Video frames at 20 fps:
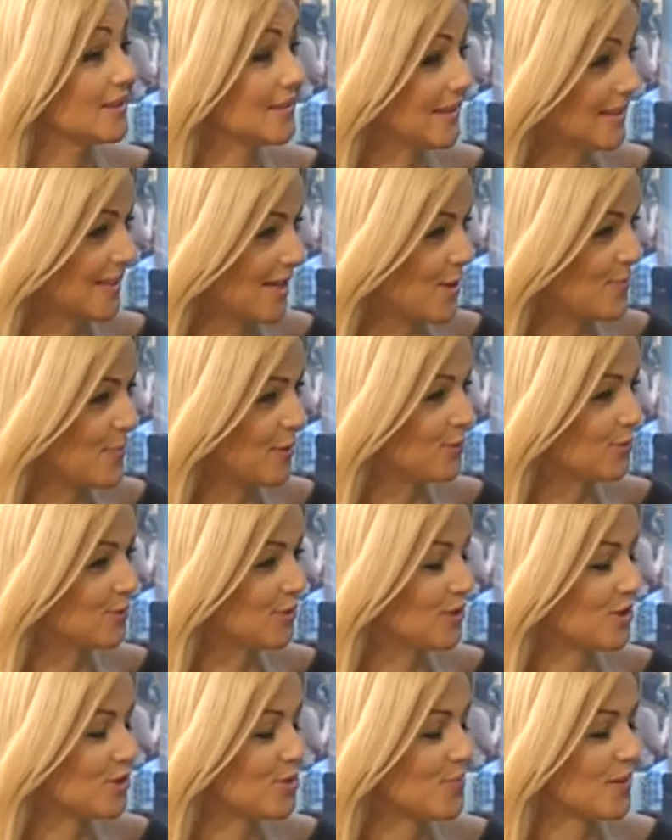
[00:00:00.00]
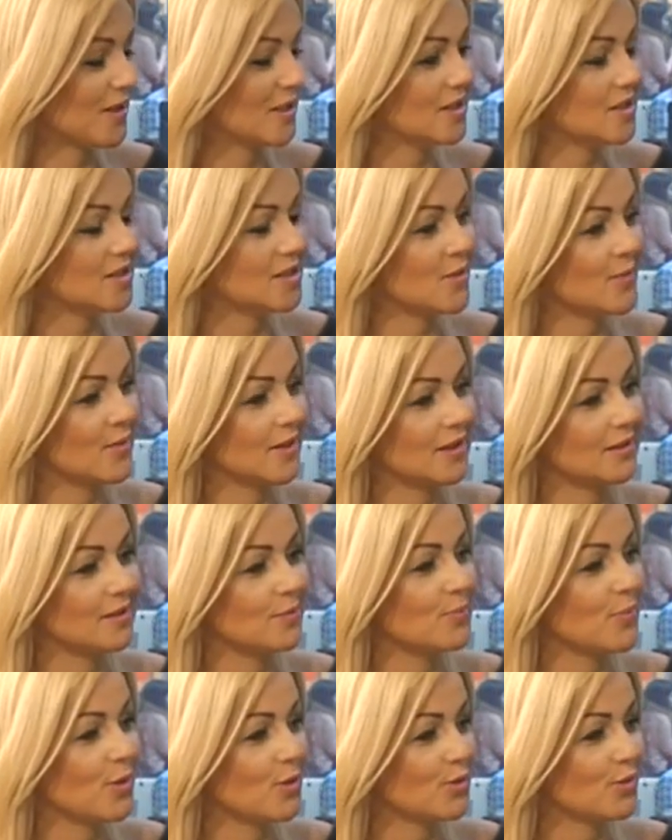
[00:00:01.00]
tak jak Pan tutaj też pięknie działa na
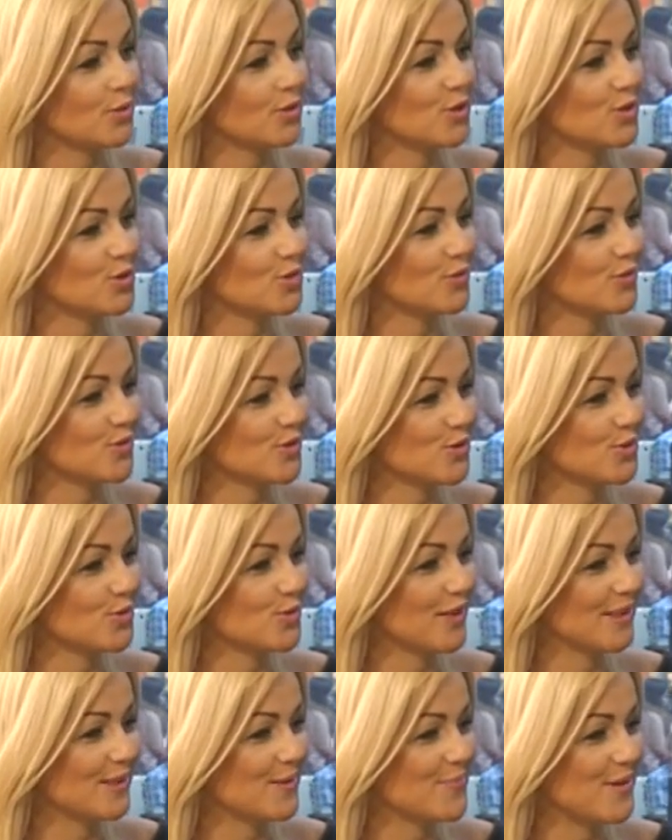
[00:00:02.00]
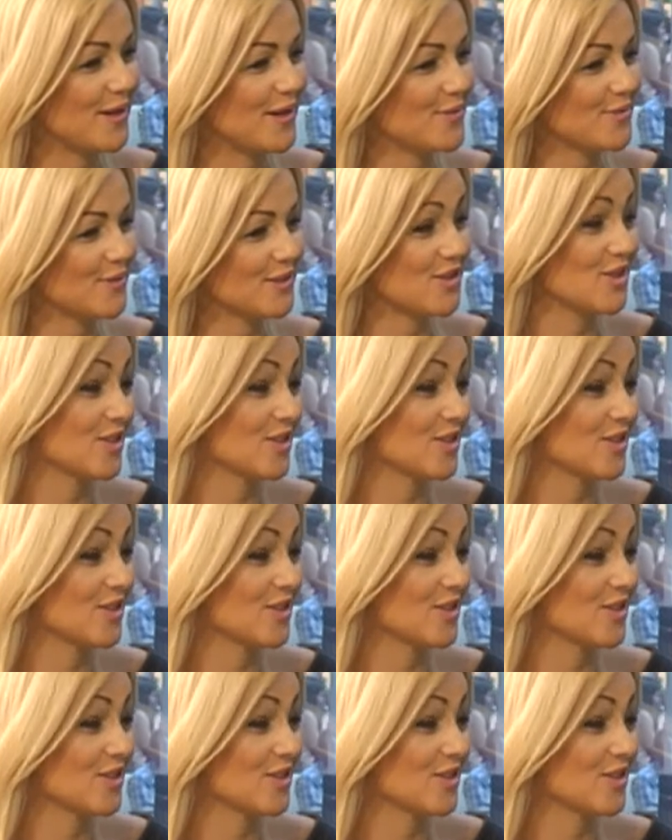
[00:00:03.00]
tym polu i wyszukuje te perełki,